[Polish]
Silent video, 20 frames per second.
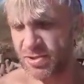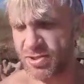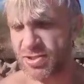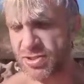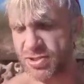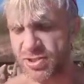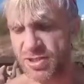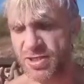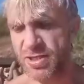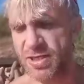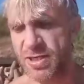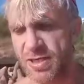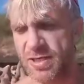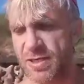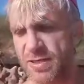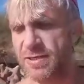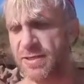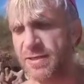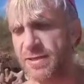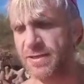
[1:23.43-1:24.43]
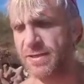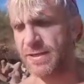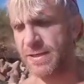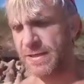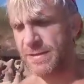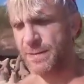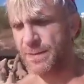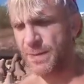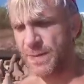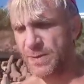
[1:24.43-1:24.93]

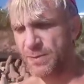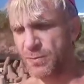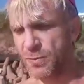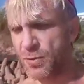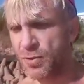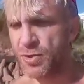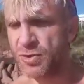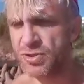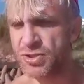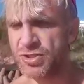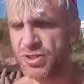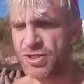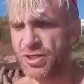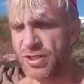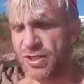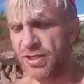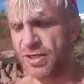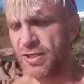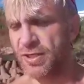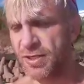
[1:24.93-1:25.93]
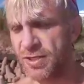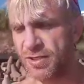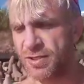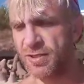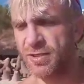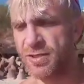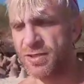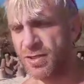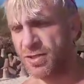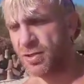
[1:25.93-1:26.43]
że młodzi
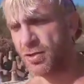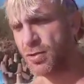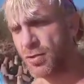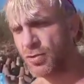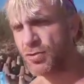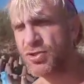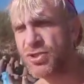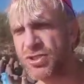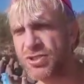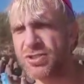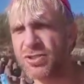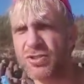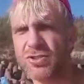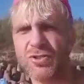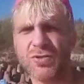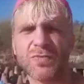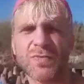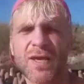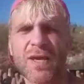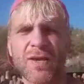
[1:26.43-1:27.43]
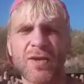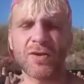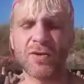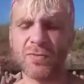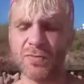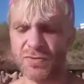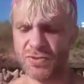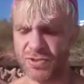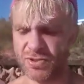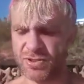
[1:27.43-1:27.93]
ludzie
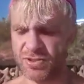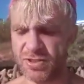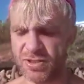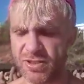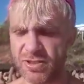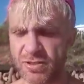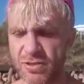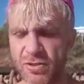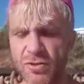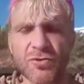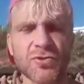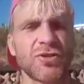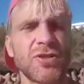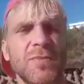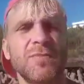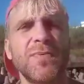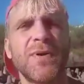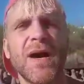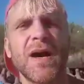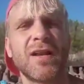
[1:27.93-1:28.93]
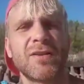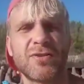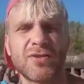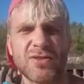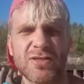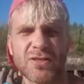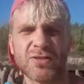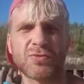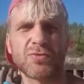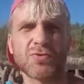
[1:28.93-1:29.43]
zrozumieją, że koń się
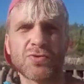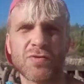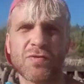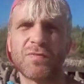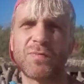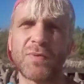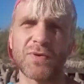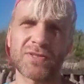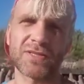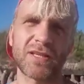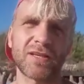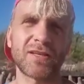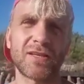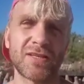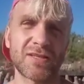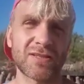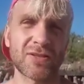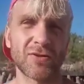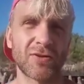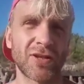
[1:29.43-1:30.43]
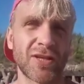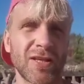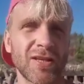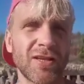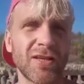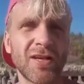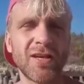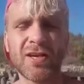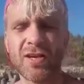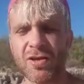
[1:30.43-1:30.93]
bardzo zasłużył w polskiej
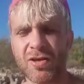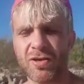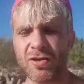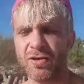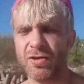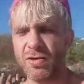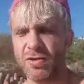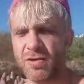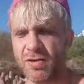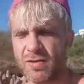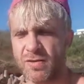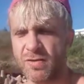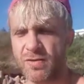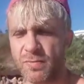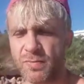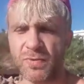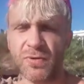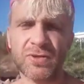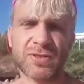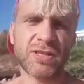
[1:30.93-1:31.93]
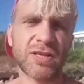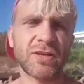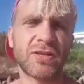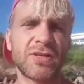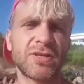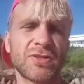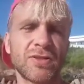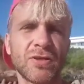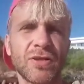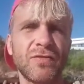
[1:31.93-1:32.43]
historii,
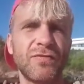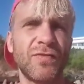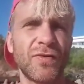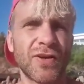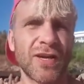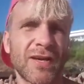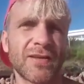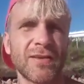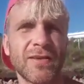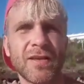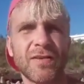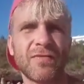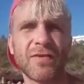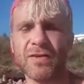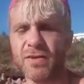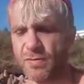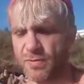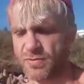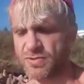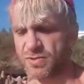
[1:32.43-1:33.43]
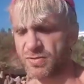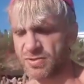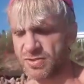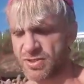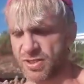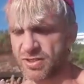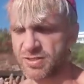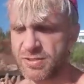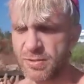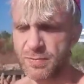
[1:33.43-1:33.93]
polskiej historii wojennej. Wiadomo,
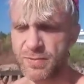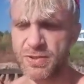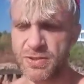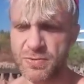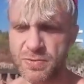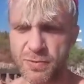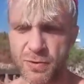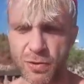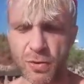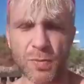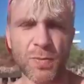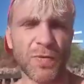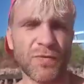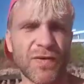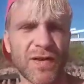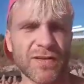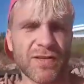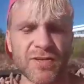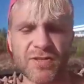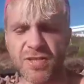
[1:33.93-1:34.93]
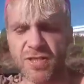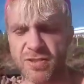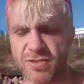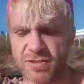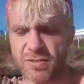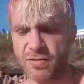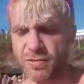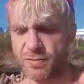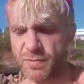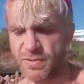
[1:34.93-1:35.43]
że często byliśmy okupowani,
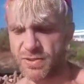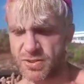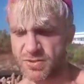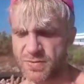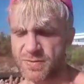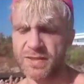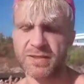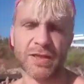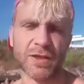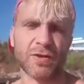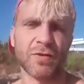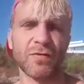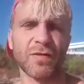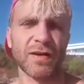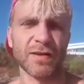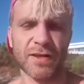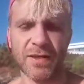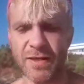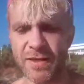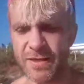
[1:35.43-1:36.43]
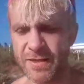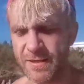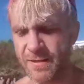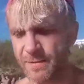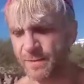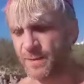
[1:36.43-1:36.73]
często byliśmy atakowani